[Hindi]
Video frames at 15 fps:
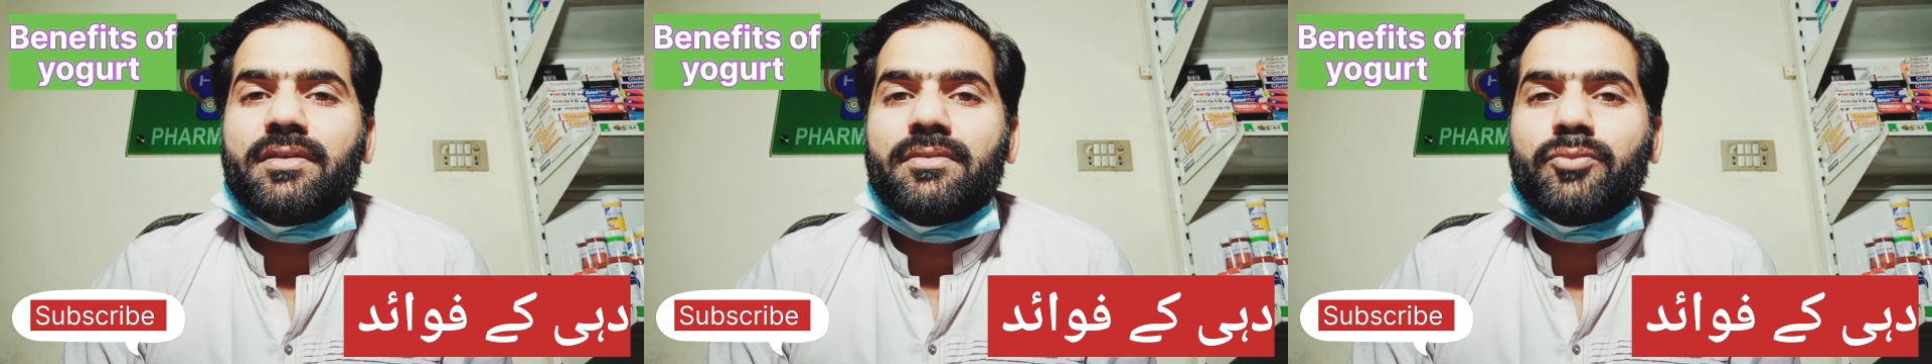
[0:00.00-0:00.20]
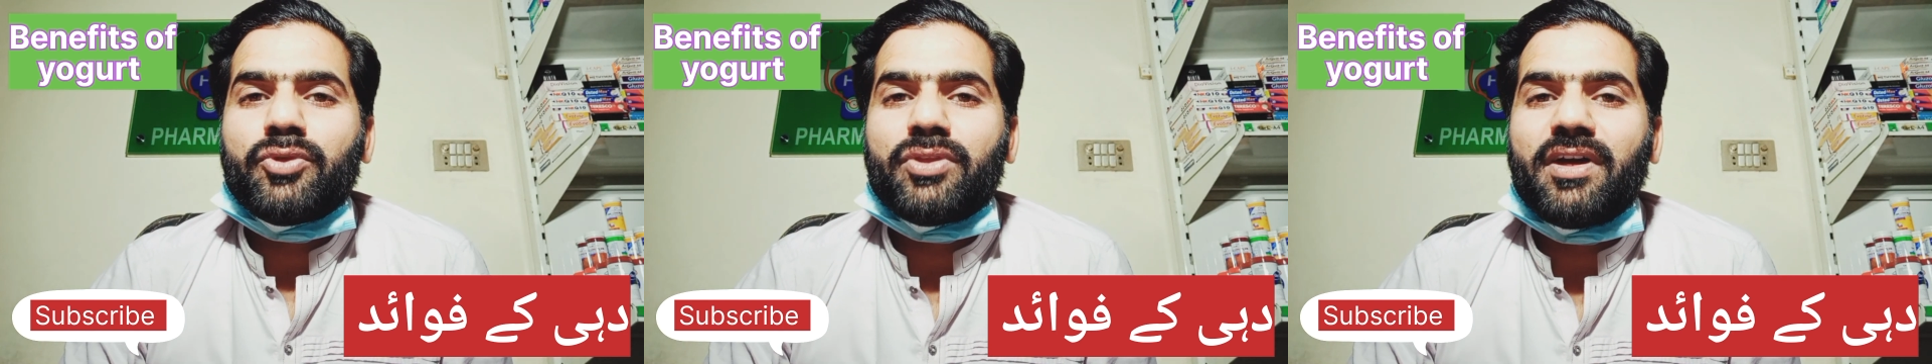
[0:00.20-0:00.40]

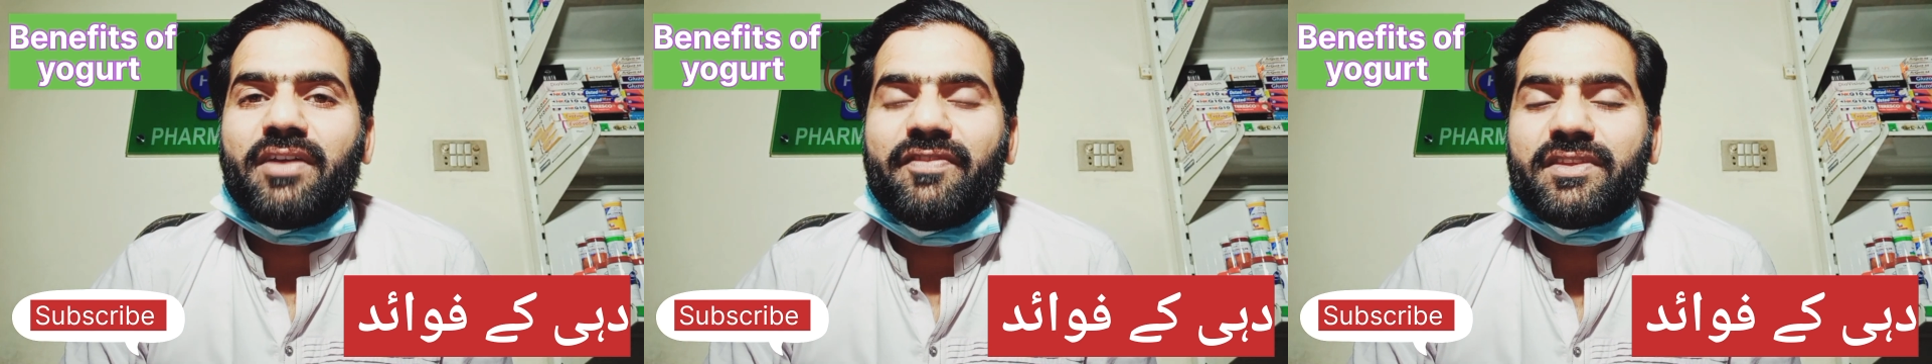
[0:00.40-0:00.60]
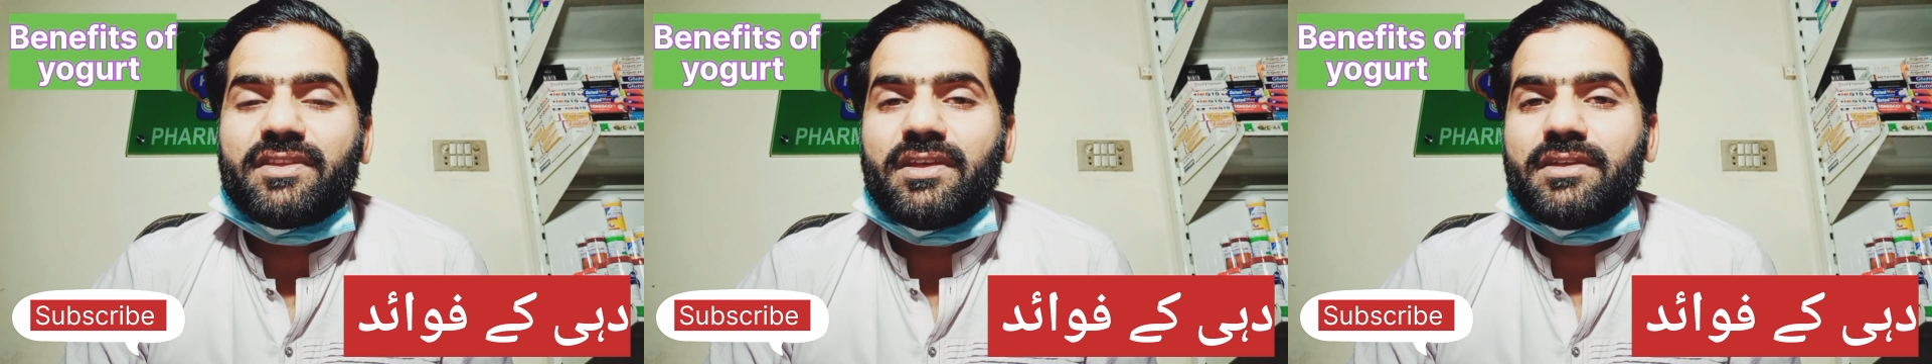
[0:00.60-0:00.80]

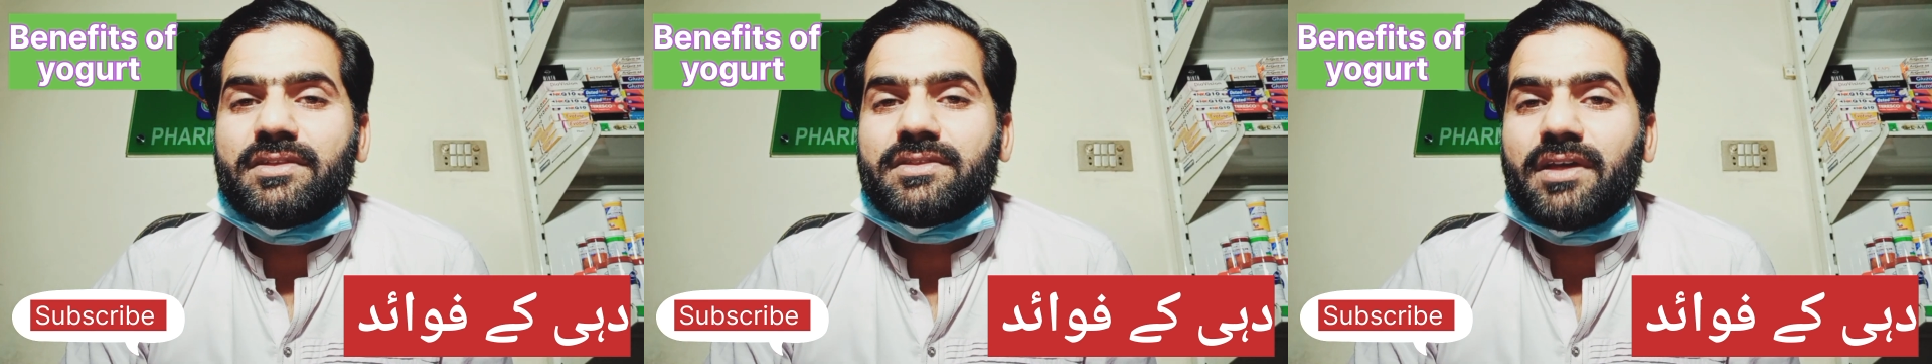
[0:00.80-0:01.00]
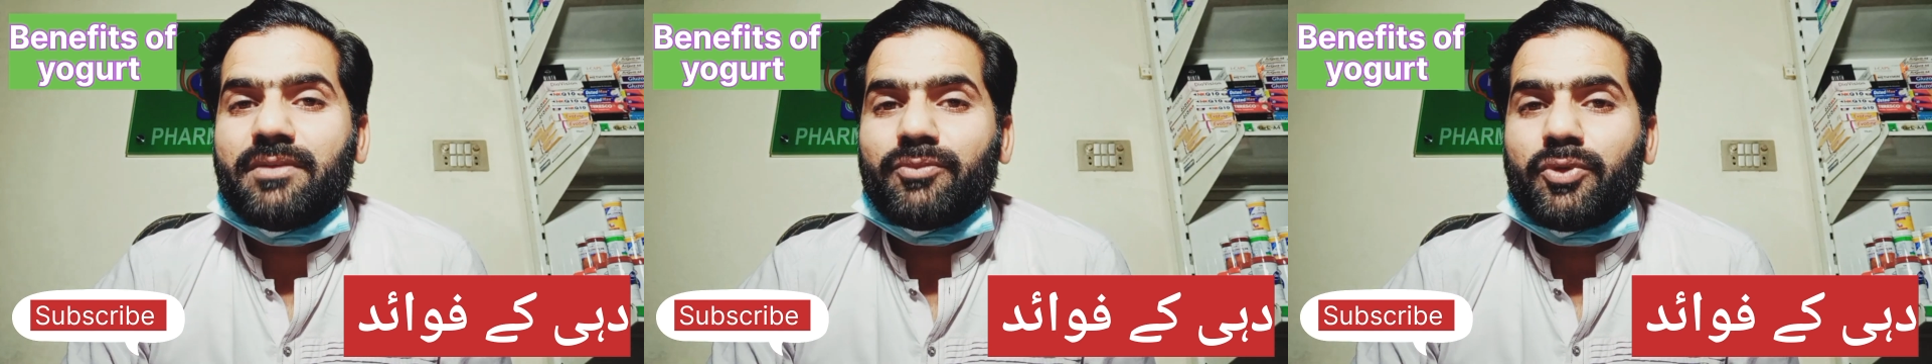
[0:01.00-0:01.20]
मुदाफ़त के
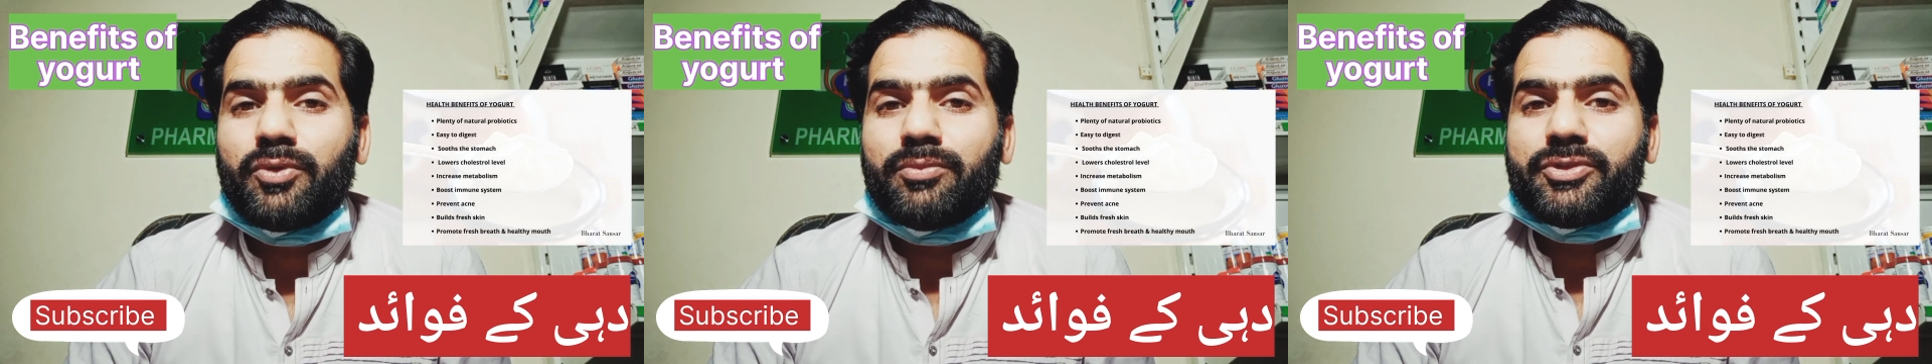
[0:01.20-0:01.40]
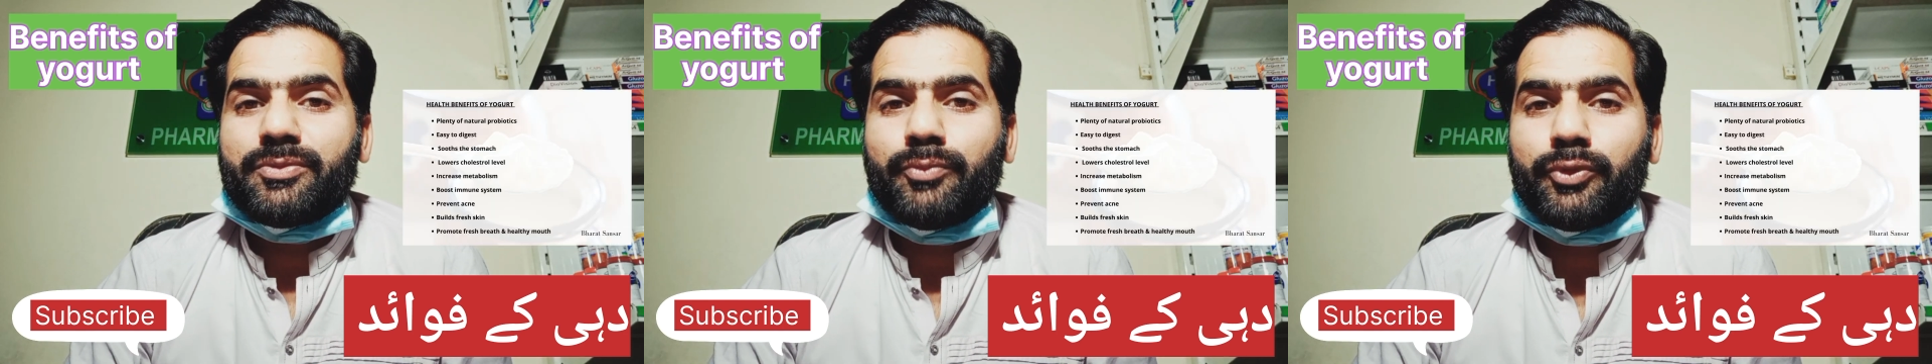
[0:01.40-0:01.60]
निज़ाम को
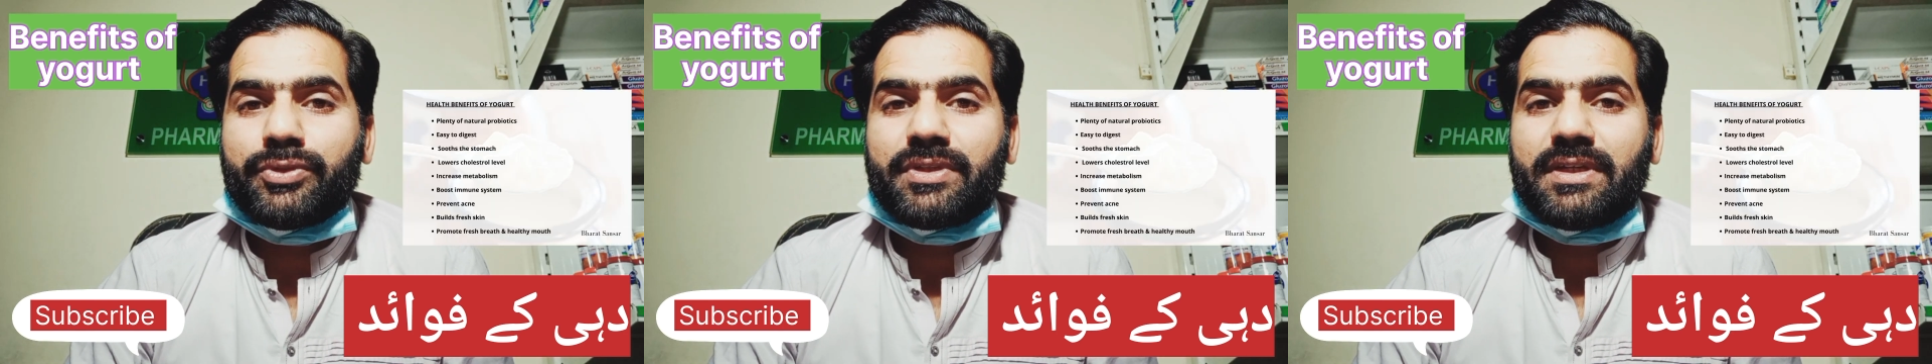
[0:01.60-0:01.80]
मजबूत